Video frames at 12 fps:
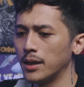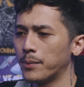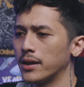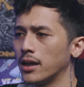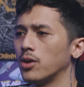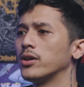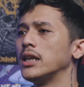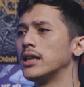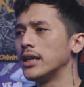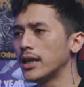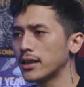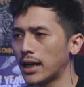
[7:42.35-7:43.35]
daripada Hello
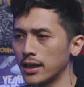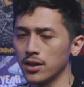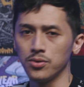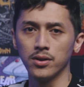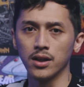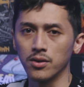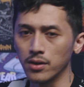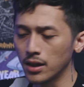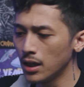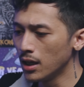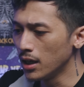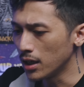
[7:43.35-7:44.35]
Kitty kan aneh juga gitu kan
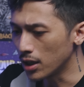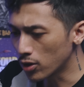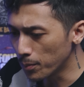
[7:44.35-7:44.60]
itu